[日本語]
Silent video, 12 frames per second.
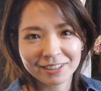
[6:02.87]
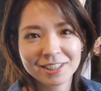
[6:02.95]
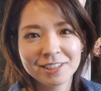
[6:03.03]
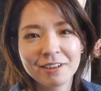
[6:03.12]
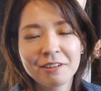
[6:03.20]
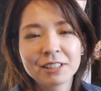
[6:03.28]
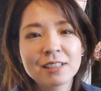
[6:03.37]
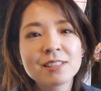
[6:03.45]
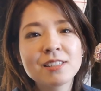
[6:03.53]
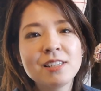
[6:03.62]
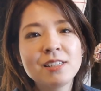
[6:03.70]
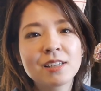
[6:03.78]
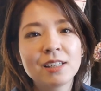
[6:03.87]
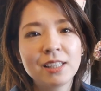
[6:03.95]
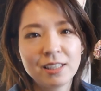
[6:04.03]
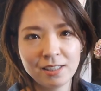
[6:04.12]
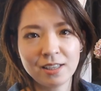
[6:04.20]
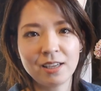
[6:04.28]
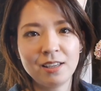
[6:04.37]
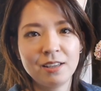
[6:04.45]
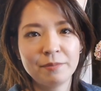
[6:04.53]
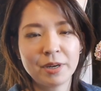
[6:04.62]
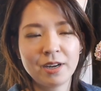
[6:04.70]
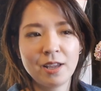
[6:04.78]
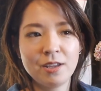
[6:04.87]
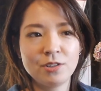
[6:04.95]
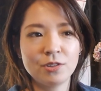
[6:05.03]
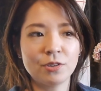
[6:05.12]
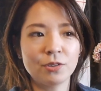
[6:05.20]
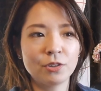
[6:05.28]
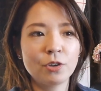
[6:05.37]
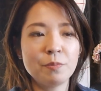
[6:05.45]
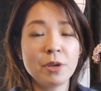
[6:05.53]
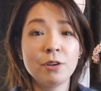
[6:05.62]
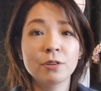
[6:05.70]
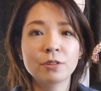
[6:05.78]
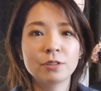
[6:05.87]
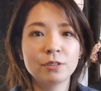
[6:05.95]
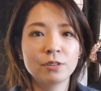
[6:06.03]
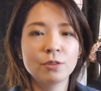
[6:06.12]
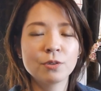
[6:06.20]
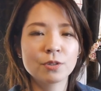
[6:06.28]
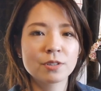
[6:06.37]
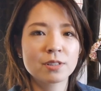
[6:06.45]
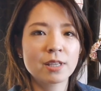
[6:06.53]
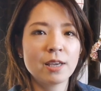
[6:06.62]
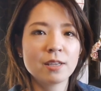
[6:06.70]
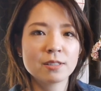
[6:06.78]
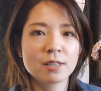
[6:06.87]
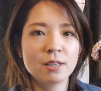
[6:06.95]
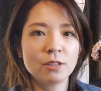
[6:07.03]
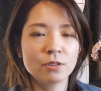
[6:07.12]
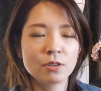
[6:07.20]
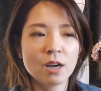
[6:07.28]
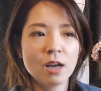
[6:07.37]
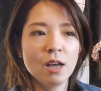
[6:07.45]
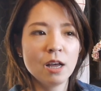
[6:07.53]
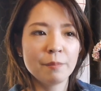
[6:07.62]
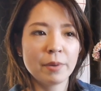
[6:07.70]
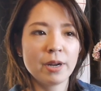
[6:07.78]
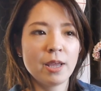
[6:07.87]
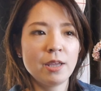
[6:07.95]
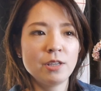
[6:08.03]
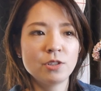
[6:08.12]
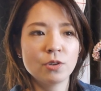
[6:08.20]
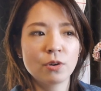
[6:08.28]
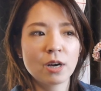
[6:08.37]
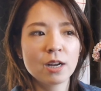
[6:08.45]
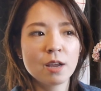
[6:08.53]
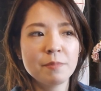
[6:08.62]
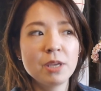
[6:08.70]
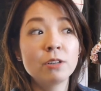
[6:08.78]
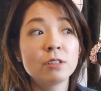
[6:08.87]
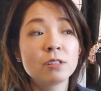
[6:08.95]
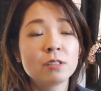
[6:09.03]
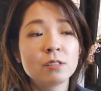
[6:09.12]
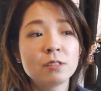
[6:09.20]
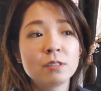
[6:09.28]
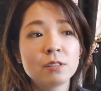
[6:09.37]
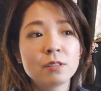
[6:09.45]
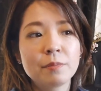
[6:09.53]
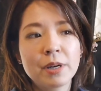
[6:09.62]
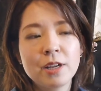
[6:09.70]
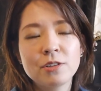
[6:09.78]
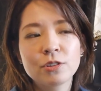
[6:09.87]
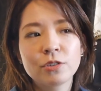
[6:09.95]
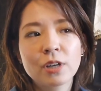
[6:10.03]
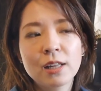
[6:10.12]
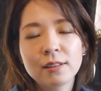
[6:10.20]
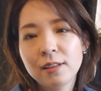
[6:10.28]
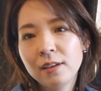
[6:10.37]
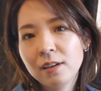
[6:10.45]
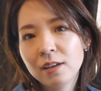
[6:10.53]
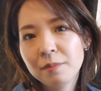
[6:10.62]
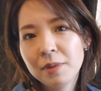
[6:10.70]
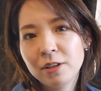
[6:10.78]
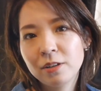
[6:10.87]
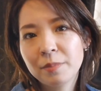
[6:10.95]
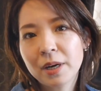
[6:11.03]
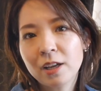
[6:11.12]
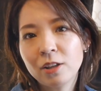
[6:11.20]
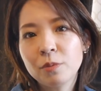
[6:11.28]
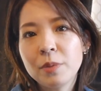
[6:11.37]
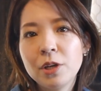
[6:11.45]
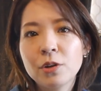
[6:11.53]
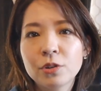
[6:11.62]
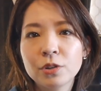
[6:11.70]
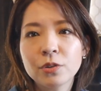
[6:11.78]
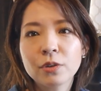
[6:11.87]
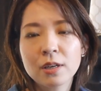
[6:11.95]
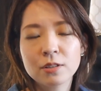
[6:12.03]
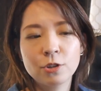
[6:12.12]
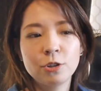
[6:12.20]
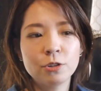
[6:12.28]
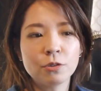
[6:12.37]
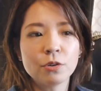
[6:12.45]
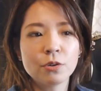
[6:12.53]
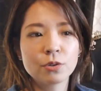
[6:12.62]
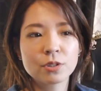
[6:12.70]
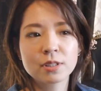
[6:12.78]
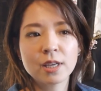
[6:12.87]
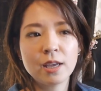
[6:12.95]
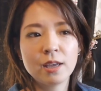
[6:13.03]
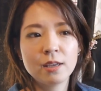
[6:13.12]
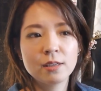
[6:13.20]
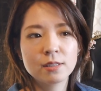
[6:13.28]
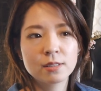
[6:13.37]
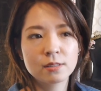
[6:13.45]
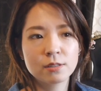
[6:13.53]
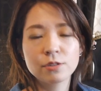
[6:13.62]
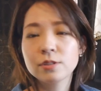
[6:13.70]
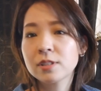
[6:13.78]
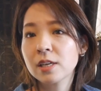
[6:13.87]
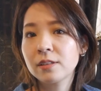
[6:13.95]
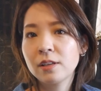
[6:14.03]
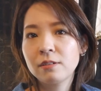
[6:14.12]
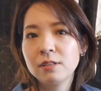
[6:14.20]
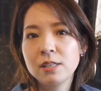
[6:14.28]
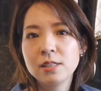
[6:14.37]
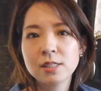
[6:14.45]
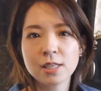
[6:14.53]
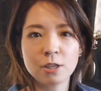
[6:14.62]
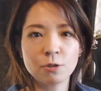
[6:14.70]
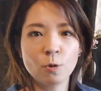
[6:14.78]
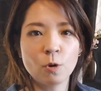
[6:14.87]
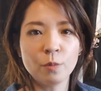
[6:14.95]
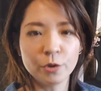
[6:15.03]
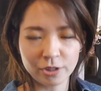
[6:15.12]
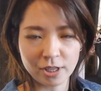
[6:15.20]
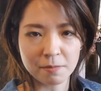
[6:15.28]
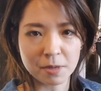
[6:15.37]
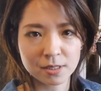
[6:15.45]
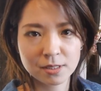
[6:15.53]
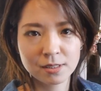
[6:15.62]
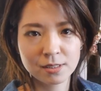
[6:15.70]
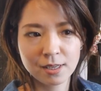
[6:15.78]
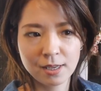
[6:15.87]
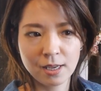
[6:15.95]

私は私にしかできないバレエ衣装の魅力をお伝えしたりとかバレエ衣装から見るバレエ衣装の観点から見るバレエの魅力とかそういうのをお伝えするチャンネルにしたいと思っています。